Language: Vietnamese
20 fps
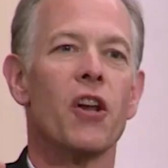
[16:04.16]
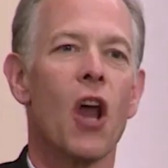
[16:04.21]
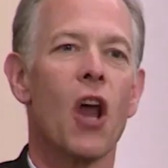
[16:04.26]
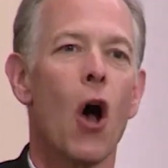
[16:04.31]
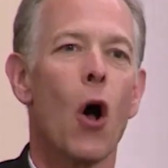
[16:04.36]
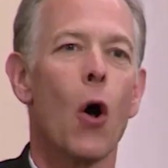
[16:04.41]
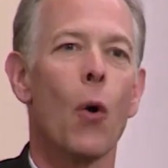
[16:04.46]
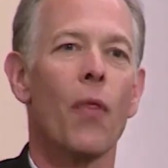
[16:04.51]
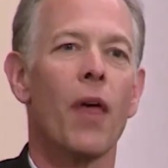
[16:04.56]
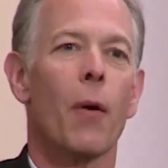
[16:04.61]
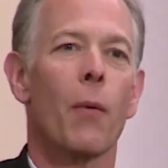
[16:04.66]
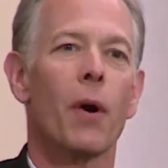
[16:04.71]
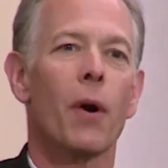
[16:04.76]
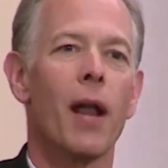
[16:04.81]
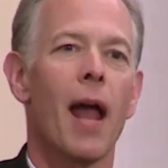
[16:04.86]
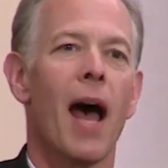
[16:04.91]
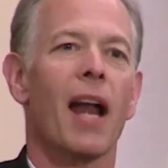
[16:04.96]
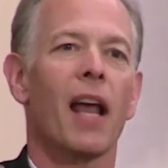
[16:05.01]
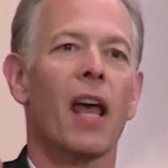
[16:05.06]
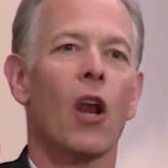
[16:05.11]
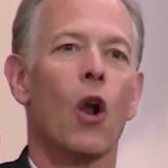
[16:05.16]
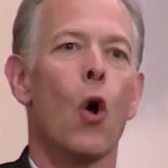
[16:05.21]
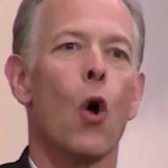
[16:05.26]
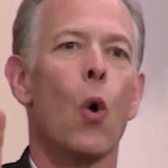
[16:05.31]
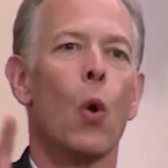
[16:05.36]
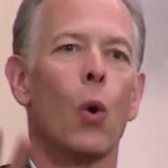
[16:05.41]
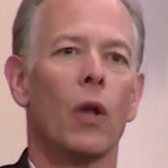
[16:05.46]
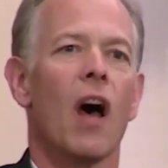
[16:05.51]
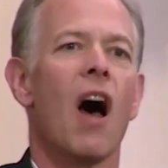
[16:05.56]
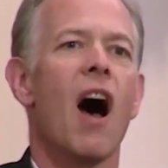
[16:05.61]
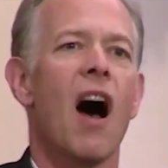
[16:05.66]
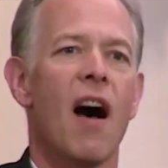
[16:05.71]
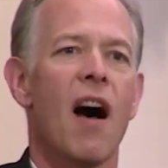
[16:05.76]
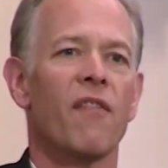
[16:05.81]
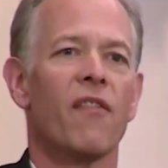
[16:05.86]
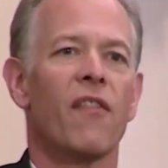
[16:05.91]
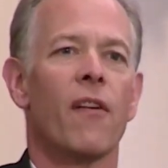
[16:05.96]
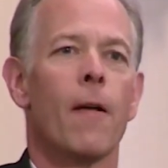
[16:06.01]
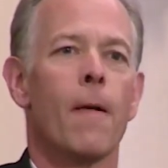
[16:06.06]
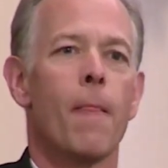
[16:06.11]
và hầu hết những người ngoài cuộc
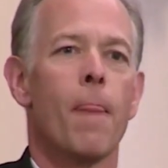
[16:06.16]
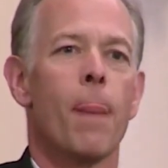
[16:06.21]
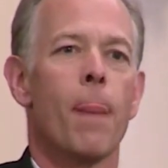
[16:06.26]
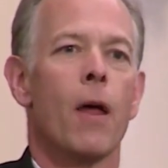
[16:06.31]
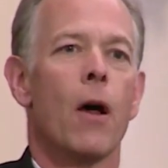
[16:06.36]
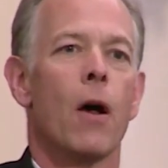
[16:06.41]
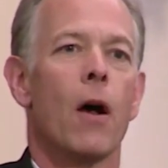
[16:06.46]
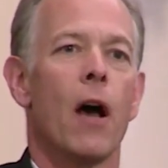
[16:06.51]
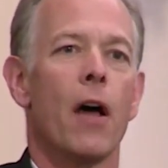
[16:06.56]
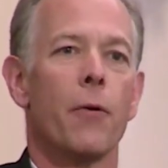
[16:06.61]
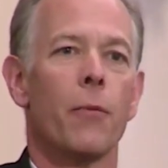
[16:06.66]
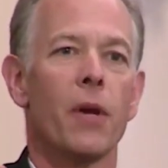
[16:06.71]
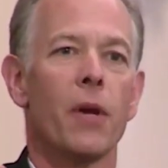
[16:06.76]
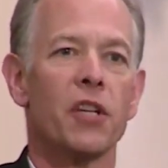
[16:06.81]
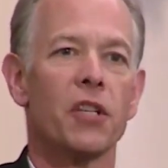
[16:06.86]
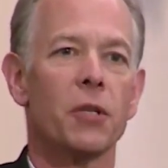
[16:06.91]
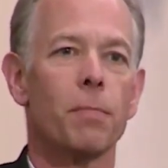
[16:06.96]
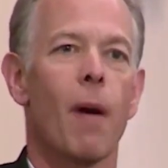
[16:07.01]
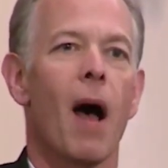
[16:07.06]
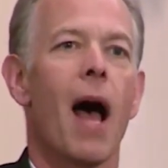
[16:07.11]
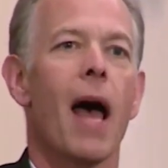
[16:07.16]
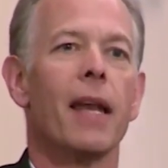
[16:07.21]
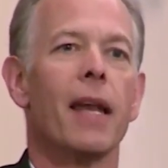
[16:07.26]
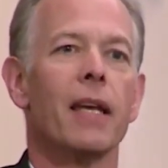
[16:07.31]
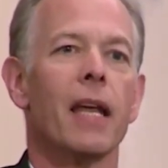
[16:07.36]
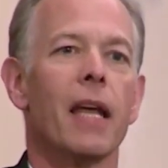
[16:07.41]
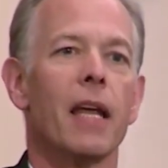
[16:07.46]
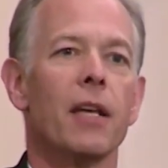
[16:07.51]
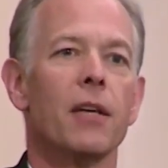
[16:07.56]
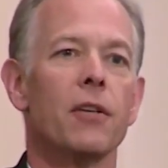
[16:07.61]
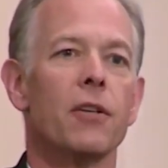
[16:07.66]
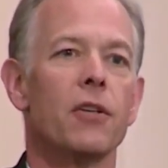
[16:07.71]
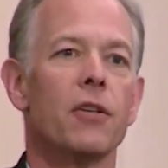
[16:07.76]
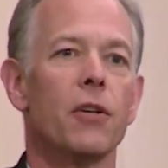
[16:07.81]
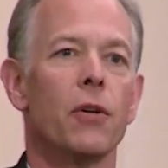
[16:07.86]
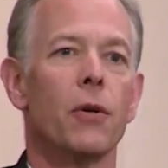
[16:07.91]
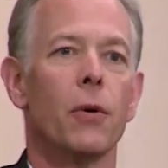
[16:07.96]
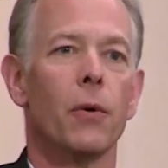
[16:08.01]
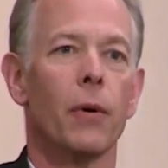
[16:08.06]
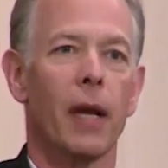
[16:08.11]
không biết gì về giá phải trả
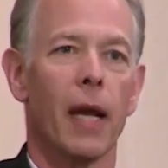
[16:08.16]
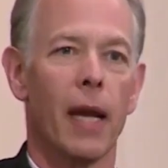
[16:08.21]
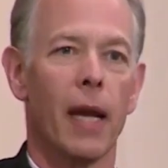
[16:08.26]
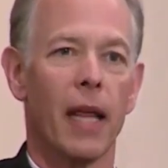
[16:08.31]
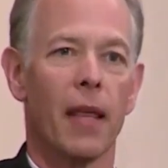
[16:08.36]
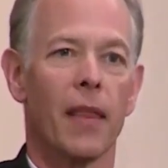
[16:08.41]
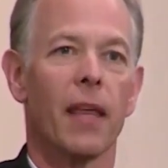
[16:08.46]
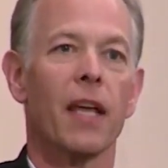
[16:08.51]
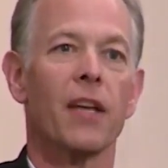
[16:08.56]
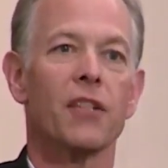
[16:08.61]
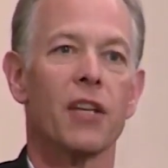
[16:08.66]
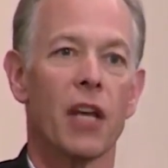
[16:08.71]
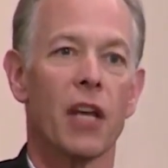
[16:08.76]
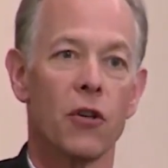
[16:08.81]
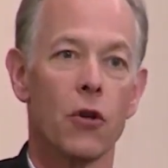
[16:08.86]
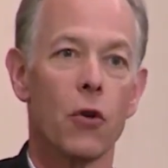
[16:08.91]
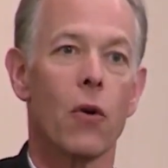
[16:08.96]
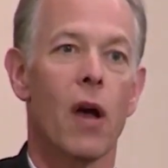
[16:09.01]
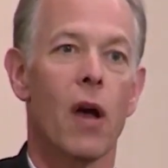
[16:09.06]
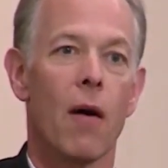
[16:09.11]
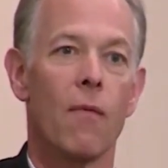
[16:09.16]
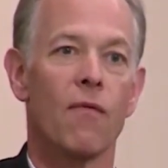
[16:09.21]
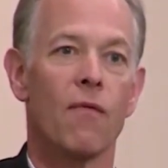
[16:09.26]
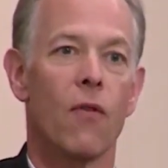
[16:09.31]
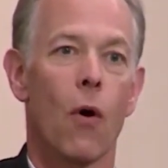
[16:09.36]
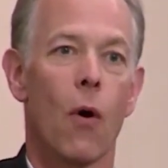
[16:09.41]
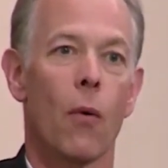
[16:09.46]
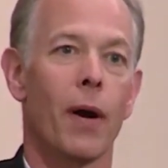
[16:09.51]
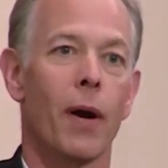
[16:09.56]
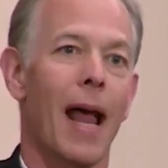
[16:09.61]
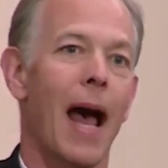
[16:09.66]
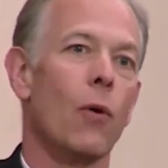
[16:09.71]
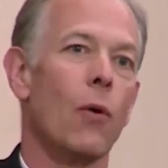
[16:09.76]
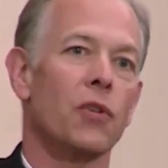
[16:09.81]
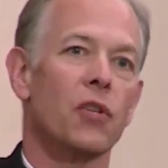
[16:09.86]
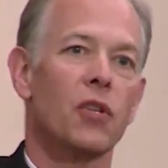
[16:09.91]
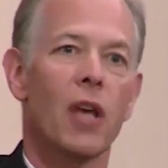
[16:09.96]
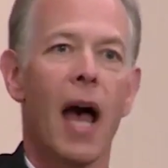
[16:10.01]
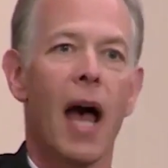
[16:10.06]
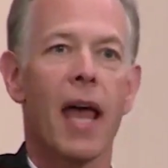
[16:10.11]
của cá nhân vị giám mục.
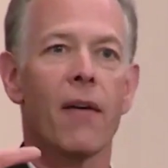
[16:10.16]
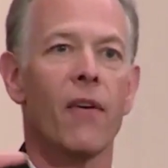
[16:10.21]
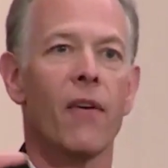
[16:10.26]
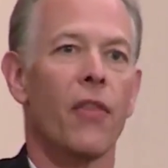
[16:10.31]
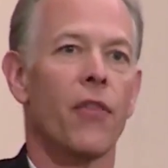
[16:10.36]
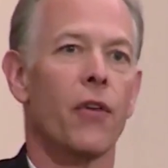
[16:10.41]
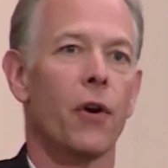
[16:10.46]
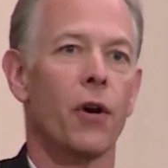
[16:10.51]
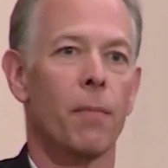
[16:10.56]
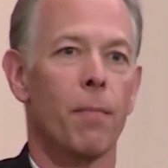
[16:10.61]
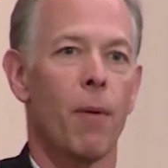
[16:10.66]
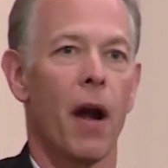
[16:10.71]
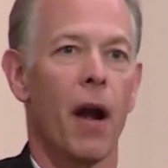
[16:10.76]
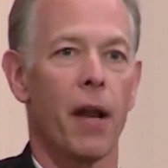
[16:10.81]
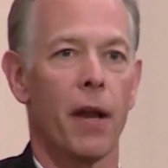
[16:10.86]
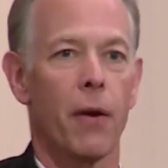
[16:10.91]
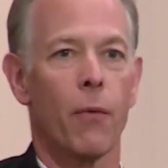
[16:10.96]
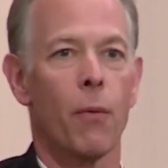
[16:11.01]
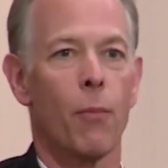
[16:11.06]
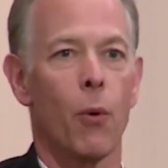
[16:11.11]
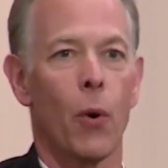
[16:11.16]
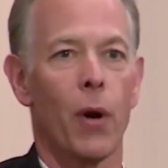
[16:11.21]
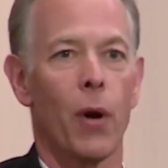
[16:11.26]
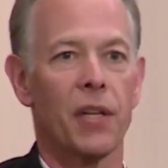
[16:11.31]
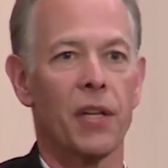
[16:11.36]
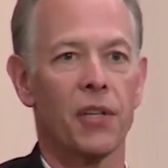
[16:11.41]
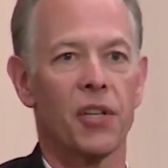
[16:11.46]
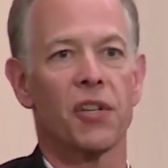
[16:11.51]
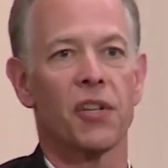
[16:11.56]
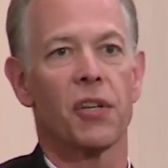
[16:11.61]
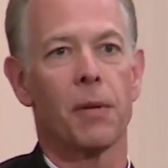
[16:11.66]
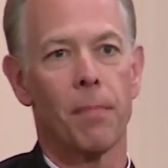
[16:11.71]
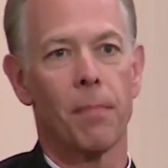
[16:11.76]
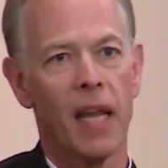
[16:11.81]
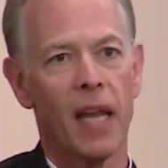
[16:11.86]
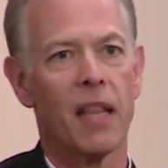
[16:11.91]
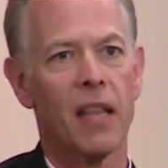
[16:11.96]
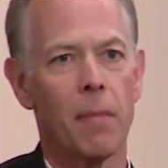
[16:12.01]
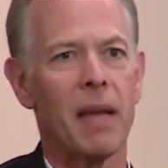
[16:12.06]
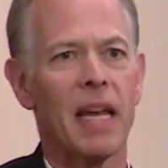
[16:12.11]
Tất cả các giám mục đều thừa nhận
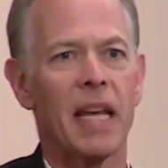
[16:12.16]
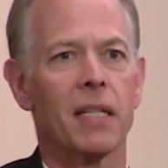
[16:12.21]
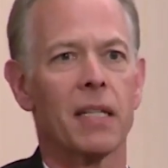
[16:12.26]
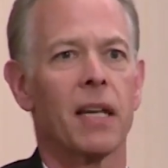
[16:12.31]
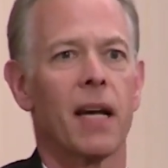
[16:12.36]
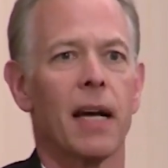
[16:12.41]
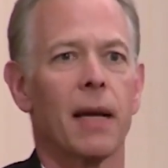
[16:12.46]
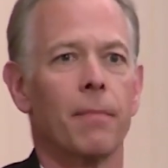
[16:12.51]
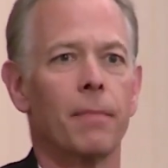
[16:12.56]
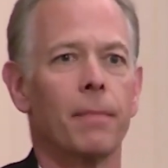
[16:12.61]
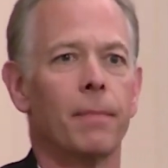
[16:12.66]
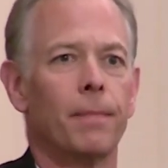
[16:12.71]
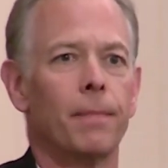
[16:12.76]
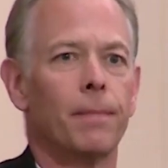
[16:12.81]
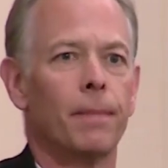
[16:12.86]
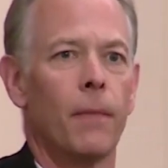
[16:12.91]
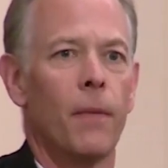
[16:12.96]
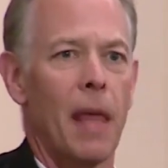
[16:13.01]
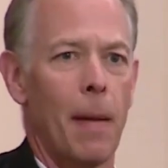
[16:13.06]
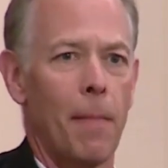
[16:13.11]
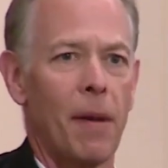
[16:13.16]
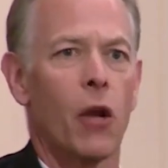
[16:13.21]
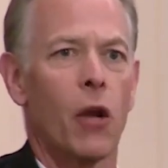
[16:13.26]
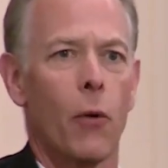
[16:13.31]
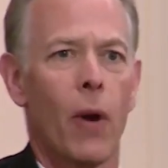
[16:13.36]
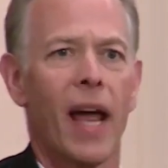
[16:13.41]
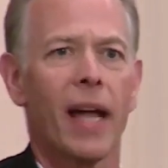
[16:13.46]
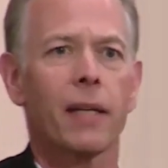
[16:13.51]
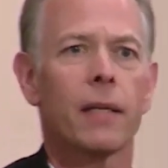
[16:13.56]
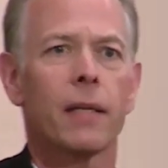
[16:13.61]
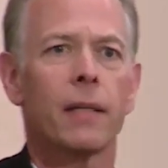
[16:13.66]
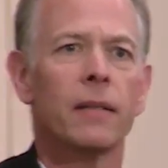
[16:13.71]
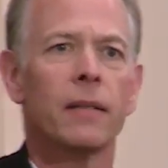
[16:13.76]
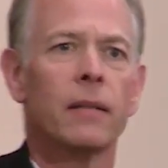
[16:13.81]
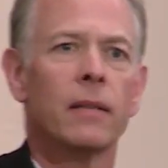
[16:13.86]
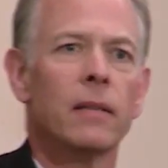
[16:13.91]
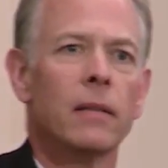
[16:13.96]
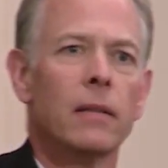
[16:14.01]
sự phụ thuộc của các ngài vào sự